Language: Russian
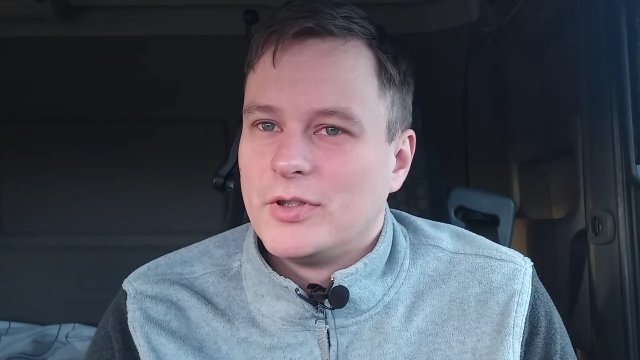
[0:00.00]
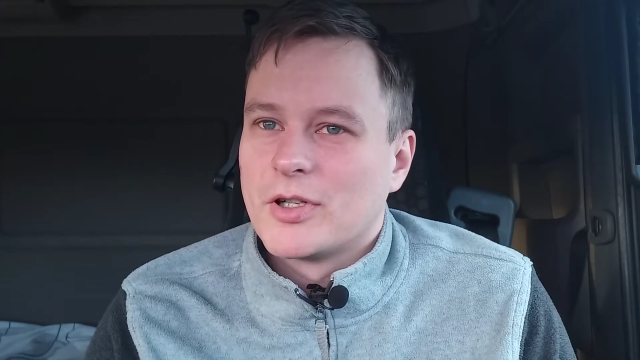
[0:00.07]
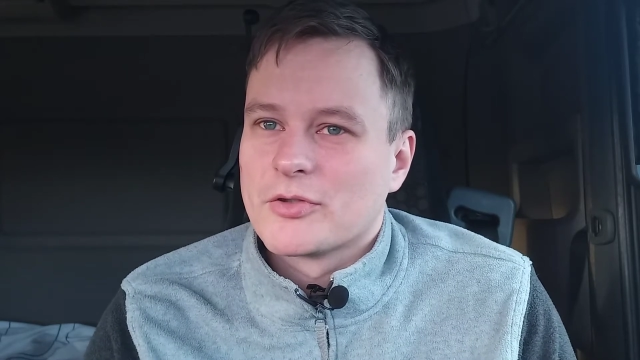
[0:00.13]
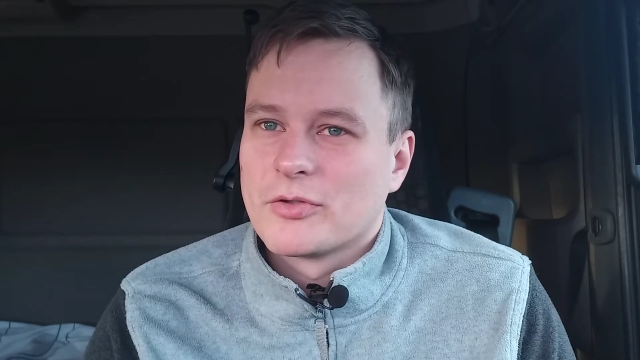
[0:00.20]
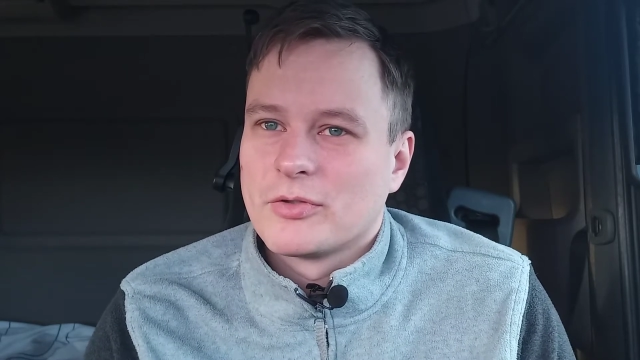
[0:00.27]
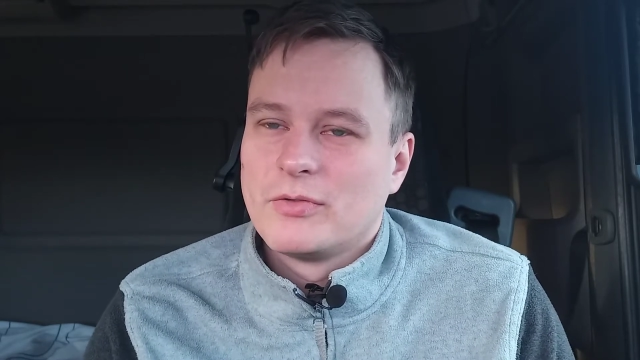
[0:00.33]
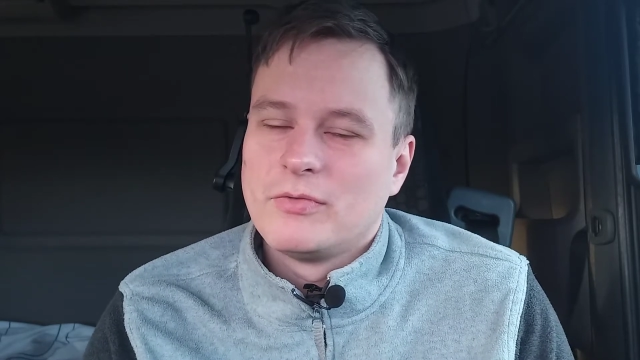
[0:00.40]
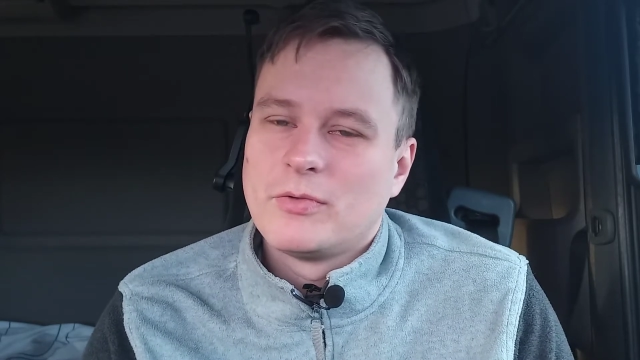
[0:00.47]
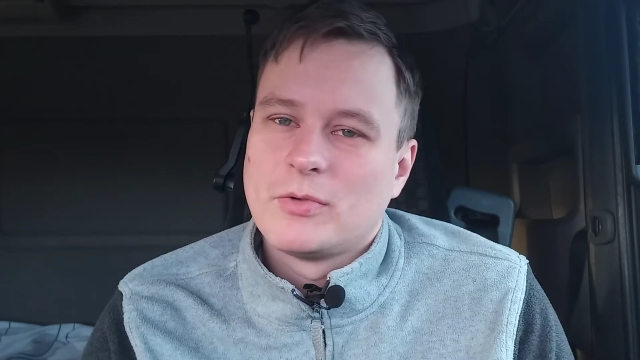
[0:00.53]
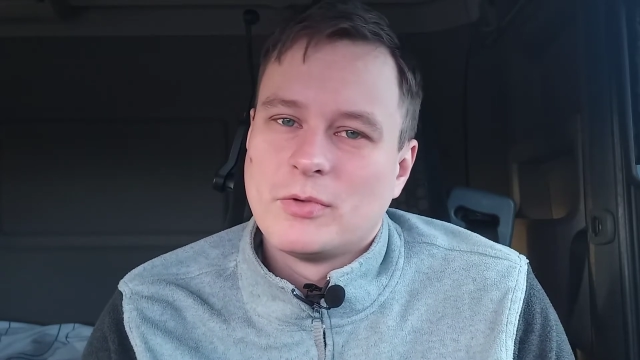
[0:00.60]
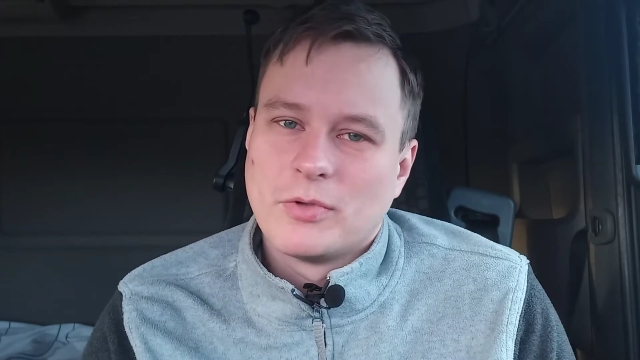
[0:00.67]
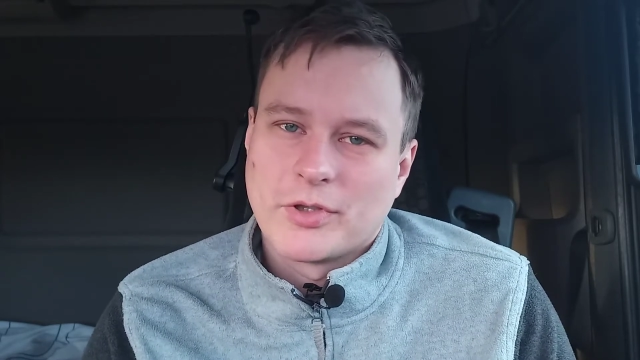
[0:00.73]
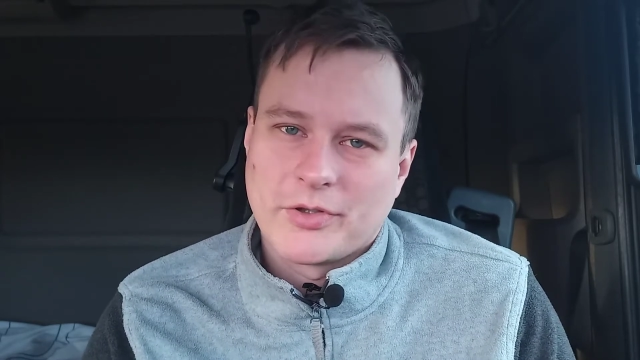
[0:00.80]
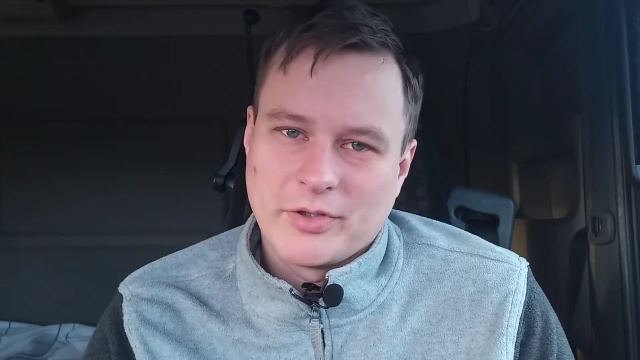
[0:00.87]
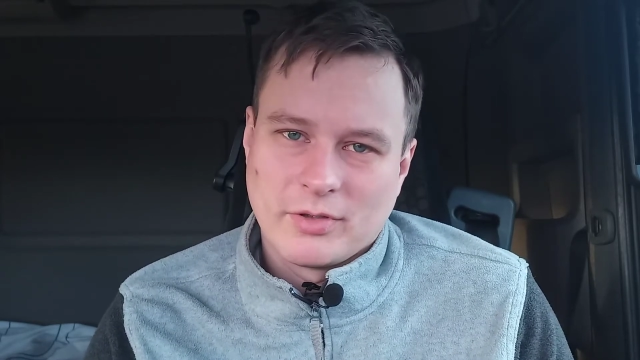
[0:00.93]
даже
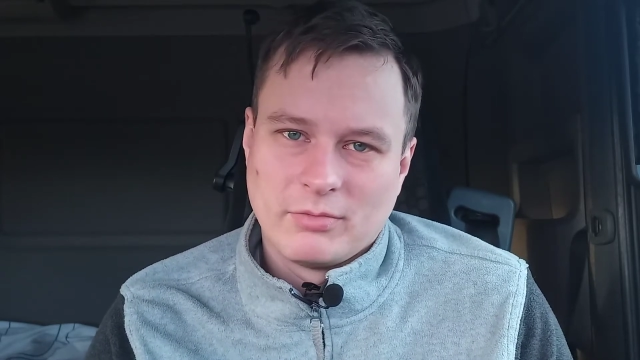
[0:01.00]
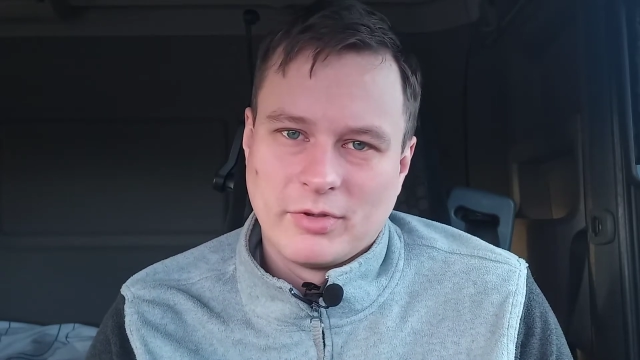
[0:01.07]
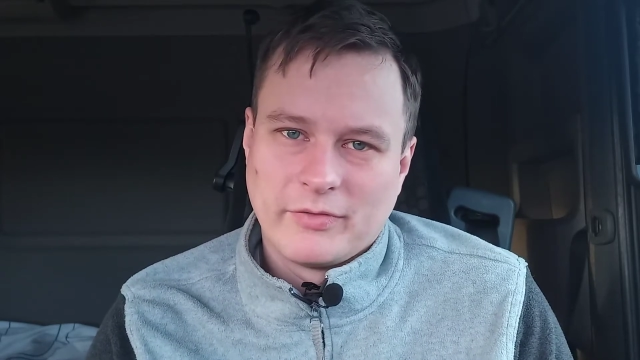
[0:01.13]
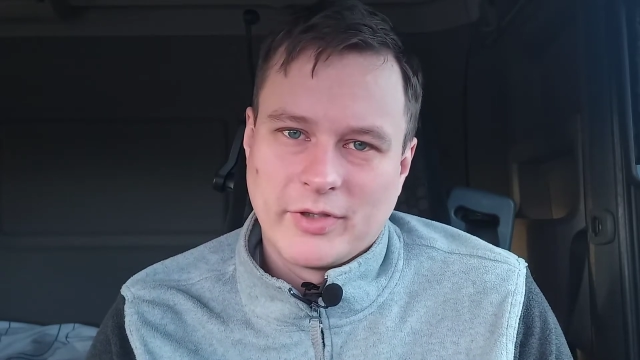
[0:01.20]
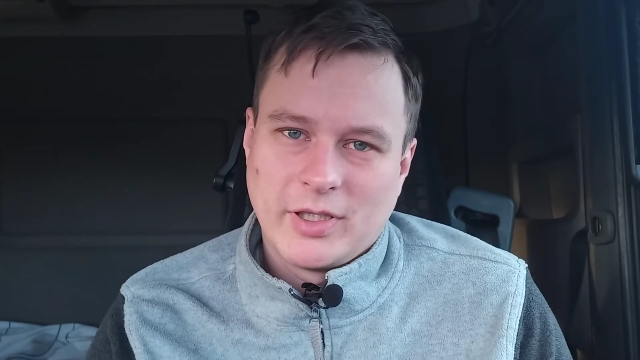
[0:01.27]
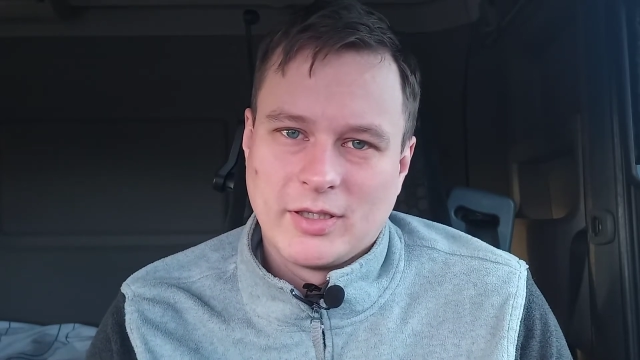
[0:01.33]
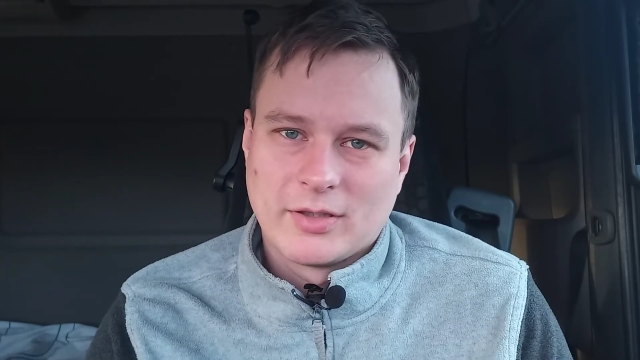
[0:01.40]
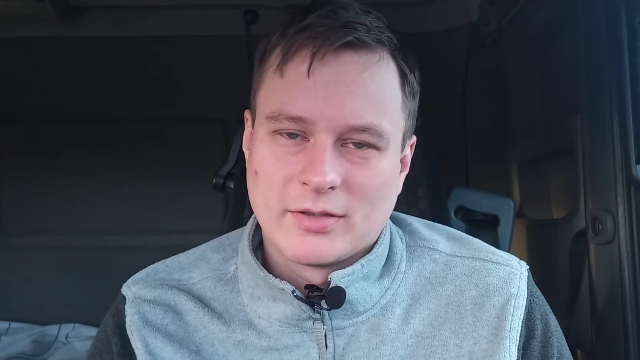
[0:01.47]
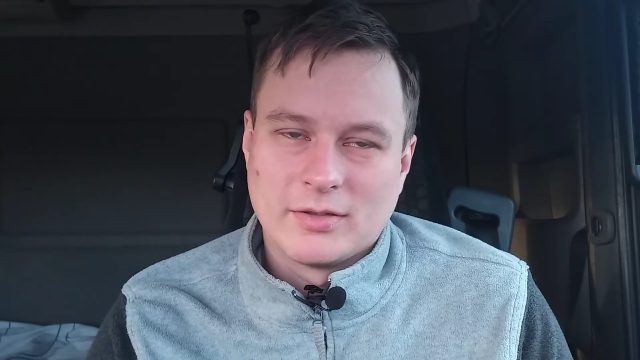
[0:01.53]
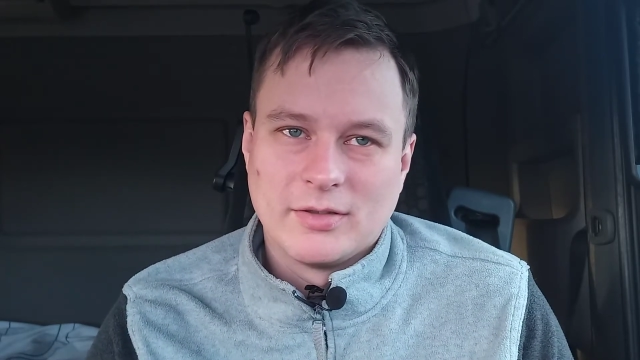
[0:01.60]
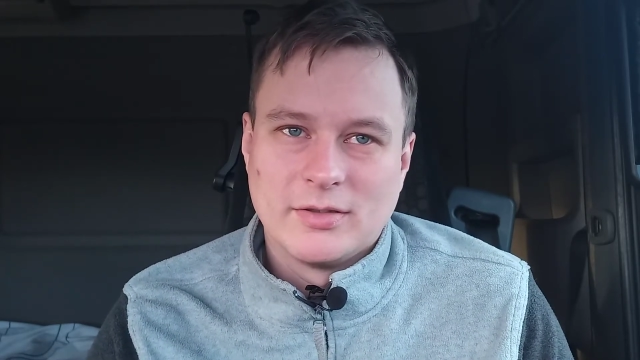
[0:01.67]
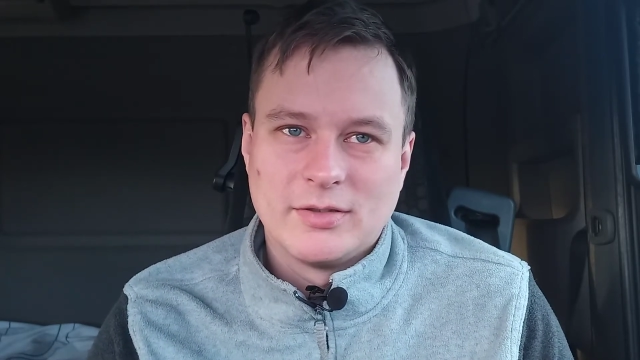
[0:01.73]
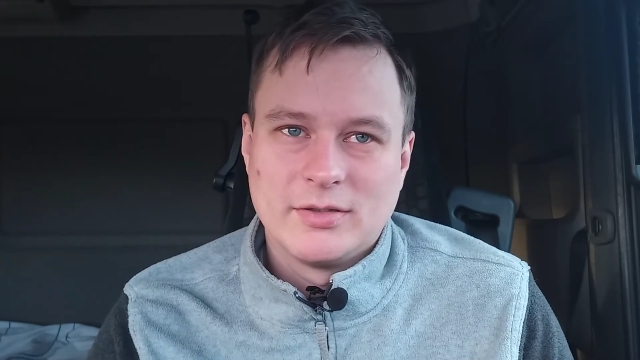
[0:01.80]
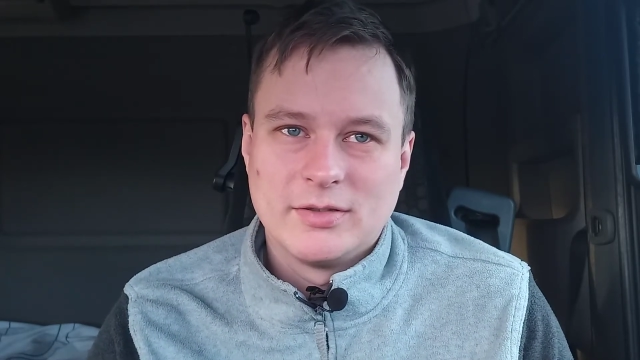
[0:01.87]
двухвостник бы въехал,